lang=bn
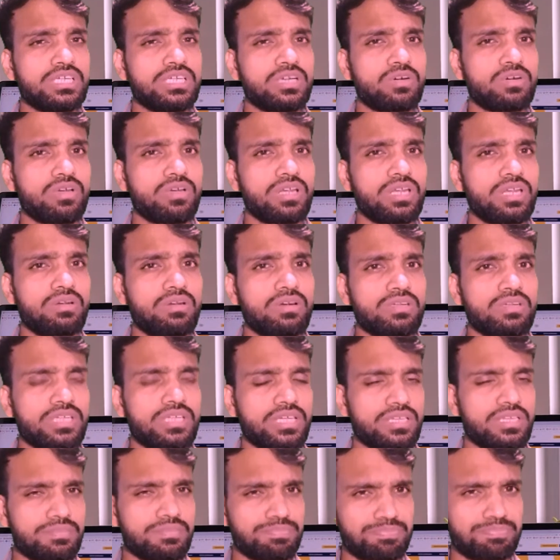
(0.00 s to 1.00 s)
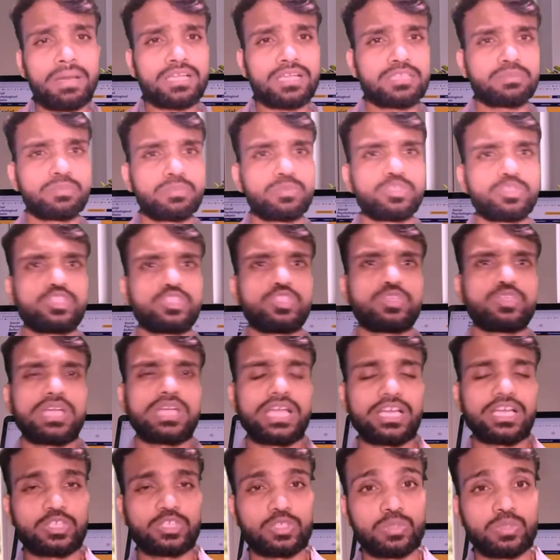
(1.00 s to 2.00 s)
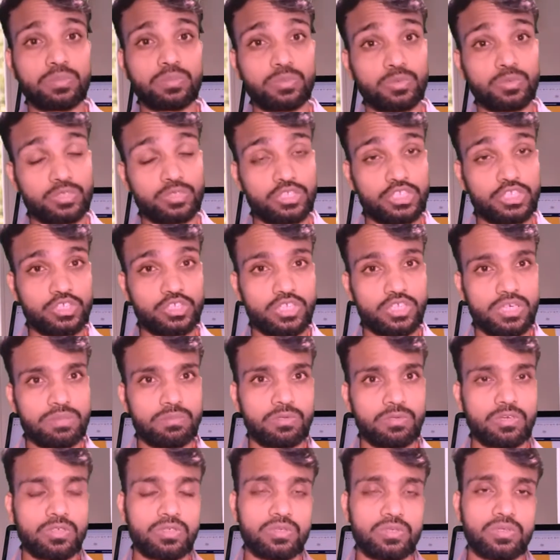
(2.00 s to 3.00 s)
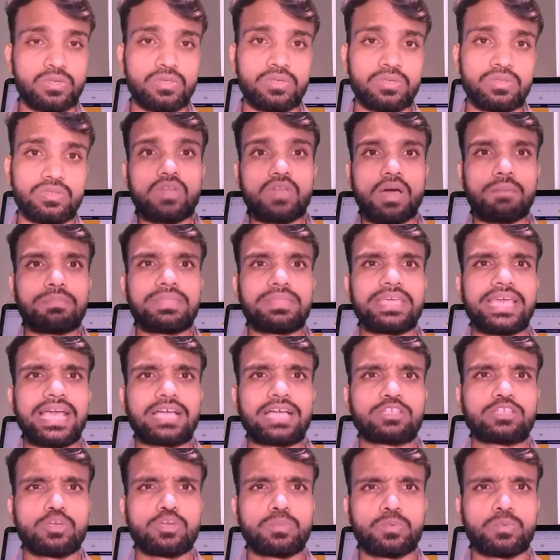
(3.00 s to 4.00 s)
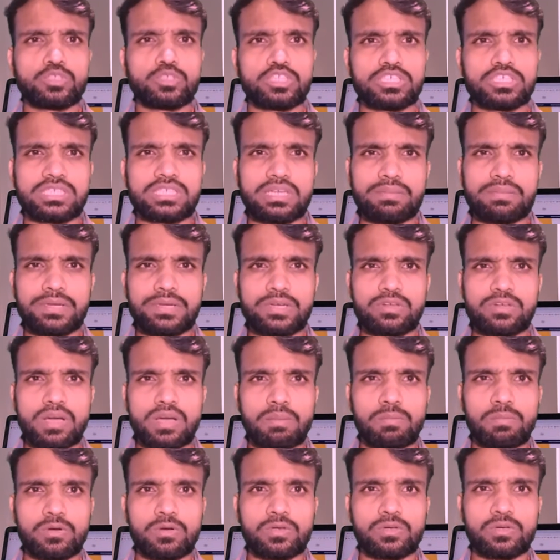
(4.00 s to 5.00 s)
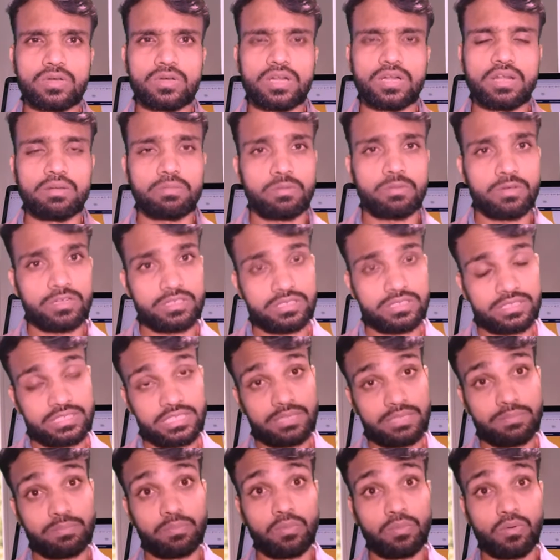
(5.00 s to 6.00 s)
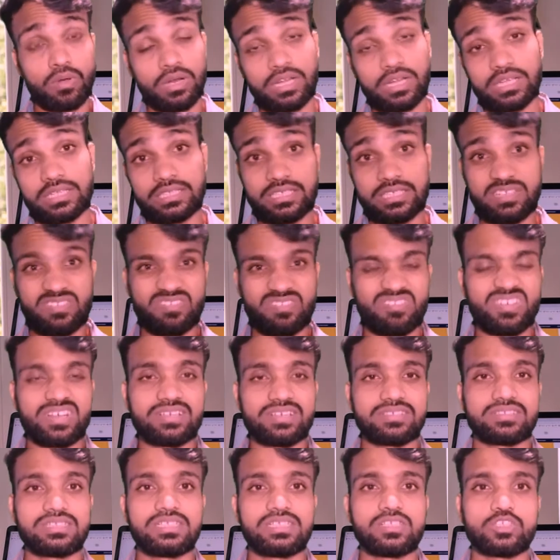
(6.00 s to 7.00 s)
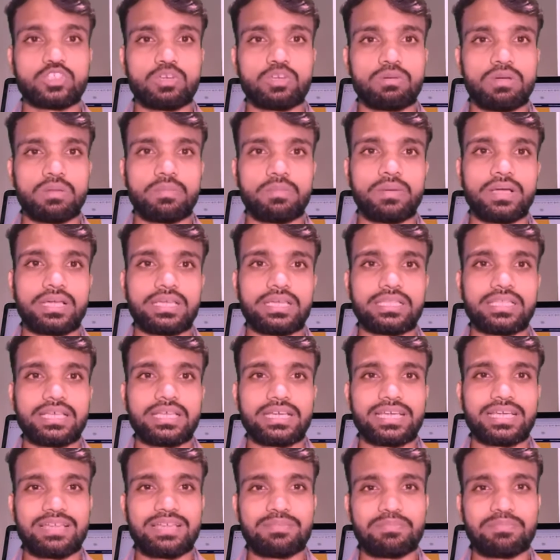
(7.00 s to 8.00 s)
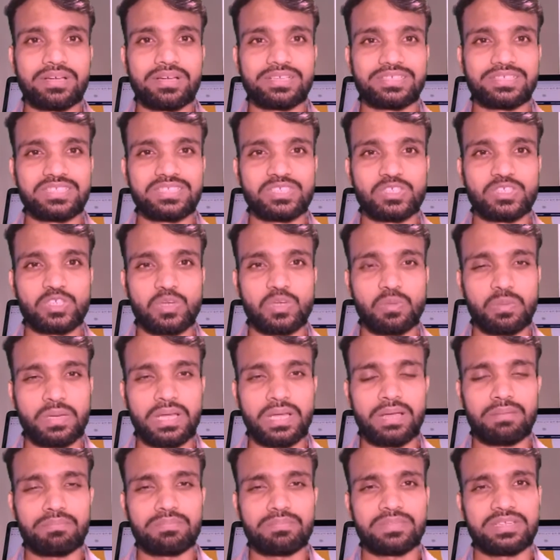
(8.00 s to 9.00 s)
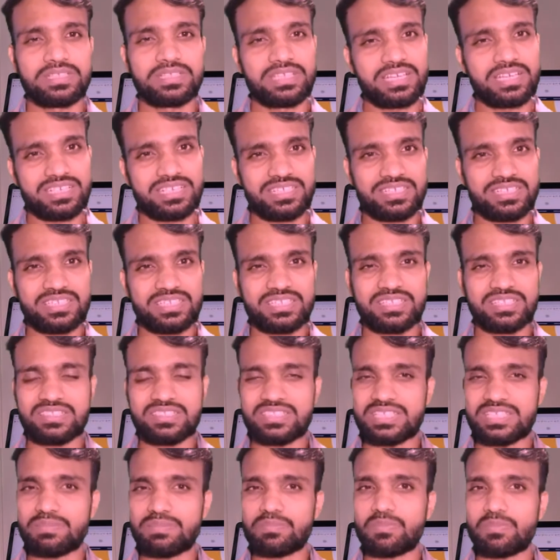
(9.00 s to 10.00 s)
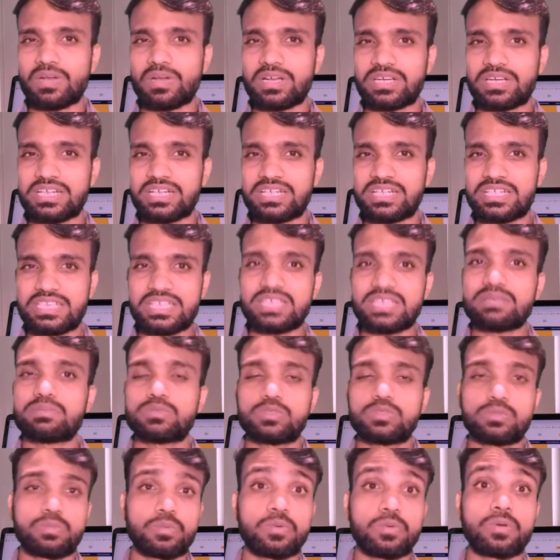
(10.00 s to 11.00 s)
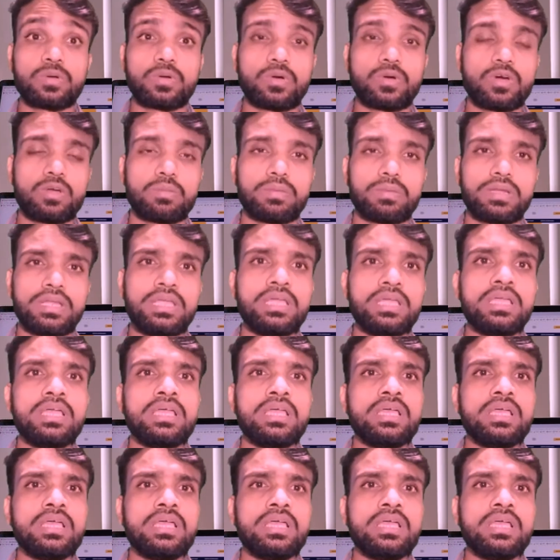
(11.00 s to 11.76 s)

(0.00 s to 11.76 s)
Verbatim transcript: দিনে করেন অর্থাৎ পাঁচ পঁচিশ সঙ্গে একশো পঁচিশ হয় মূলত তো আপনি একশো পঁচিশটা ভিডিও আপলোড করার পর যে পরে যে পাঁচ দিন সময় বাকি থাকে এই পাঁচ দিন সময় আপনি জাস্ট সিম্পল একটা টিপস প্রয়োগ করবেন